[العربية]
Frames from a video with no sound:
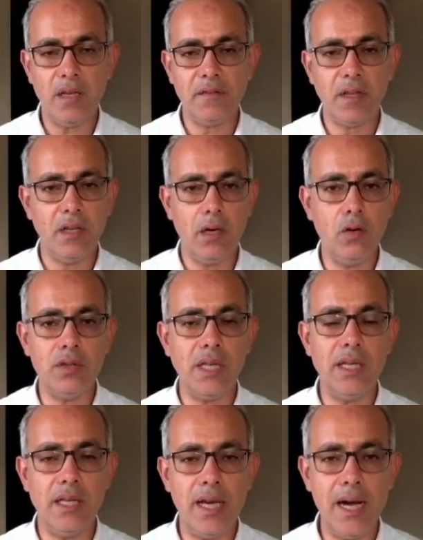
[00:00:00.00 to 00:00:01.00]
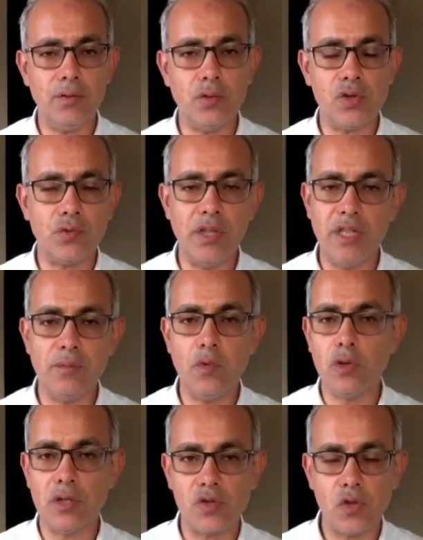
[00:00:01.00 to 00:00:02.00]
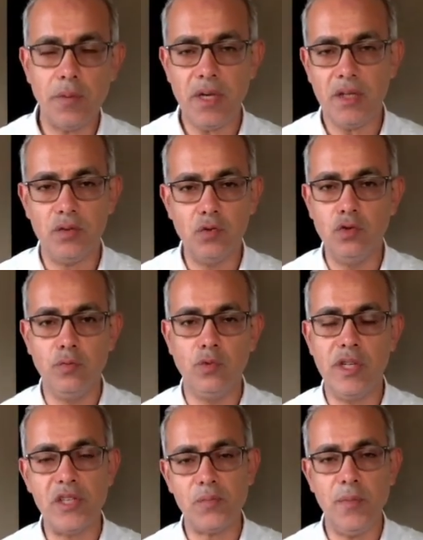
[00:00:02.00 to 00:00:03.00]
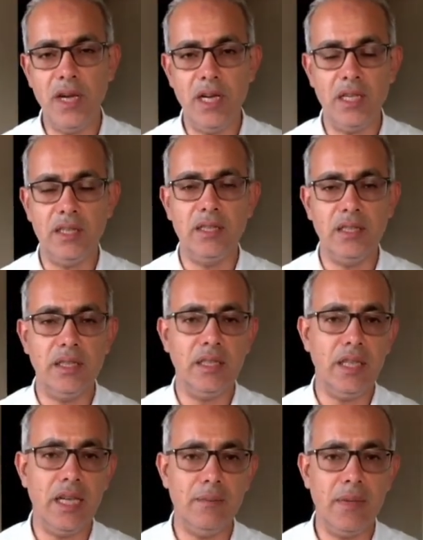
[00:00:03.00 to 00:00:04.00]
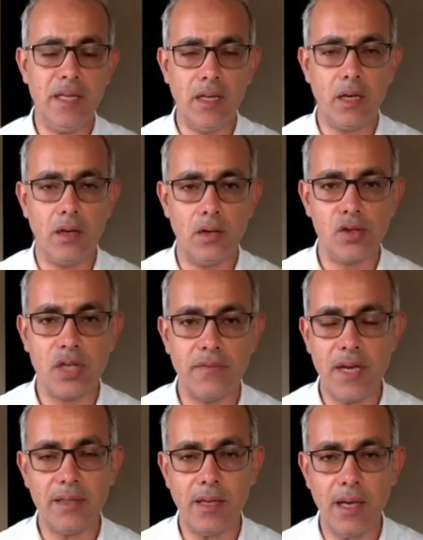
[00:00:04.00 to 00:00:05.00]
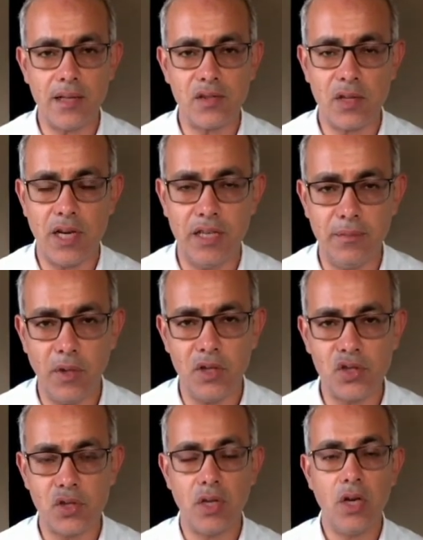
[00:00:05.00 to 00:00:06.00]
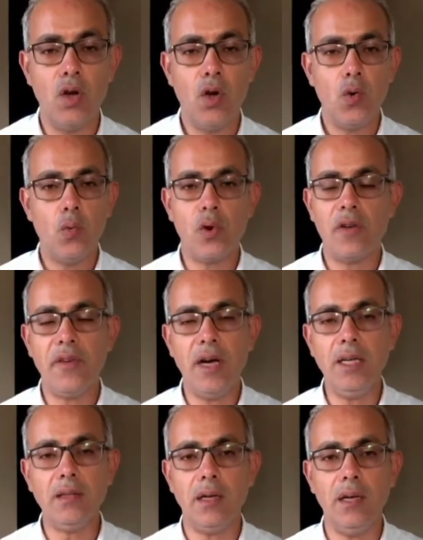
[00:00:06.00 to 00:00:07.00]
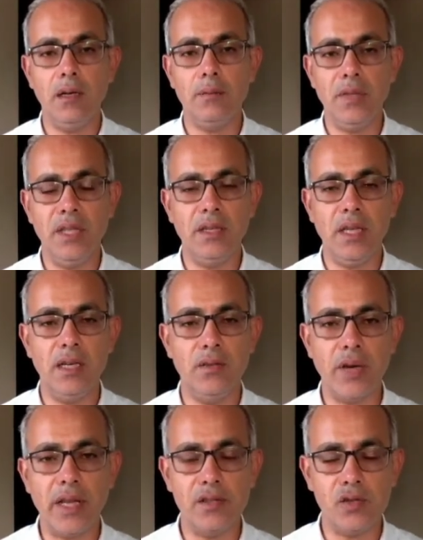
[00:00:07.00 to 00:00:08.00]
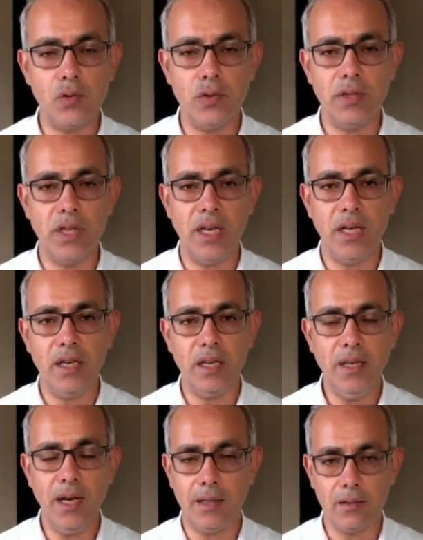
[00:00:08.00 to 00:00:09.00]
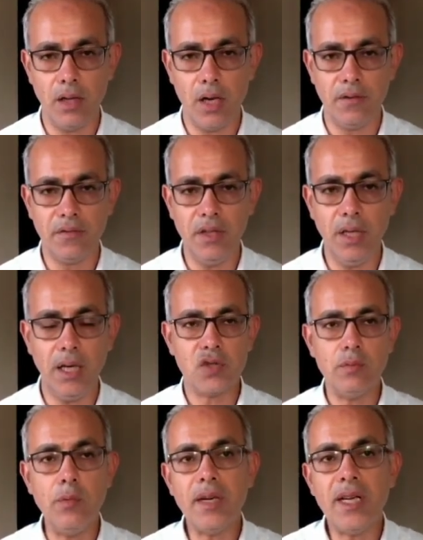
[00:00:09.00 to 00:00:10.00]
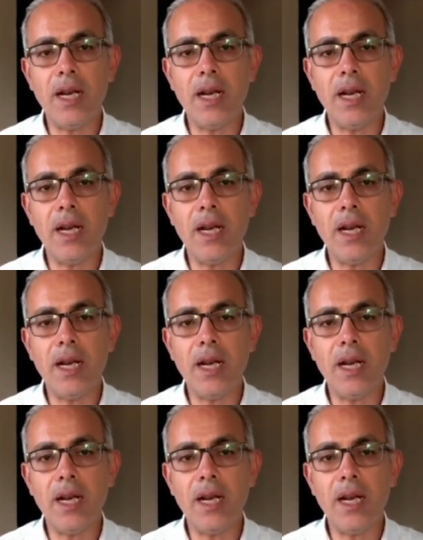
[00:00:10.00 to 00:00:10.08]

في ان هو ده اللي يحدث وان بكره الصبح نقوم ونسمع ان المانيا خلاص رفعت الحظر عن مصر ورفعتها من الريد زون اللي هي حطاها فيها ممكن انا